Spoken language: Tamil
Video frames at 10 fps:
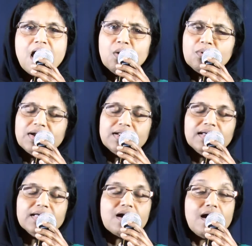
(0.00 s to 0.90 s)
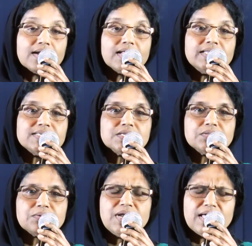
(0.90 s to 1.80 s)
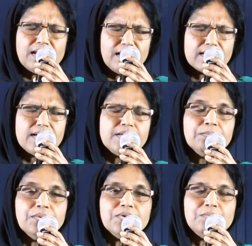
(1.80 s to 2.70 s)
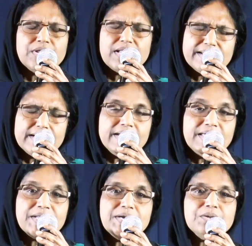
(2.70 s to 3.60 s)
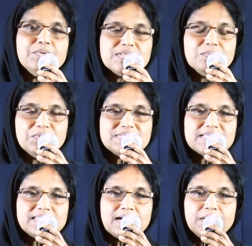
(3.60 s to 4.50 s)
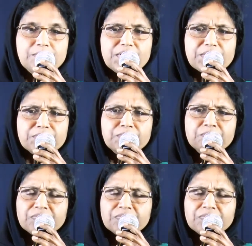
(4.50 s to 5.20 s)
அவங்களால காணான் தேசத்துக்குள்ளே எல்லாராலையும் போக முடியல ரெண்டே ரெண்டு பேர் தான் போய் சேர்ந்தாங்கன்னு பார்க்குறோம்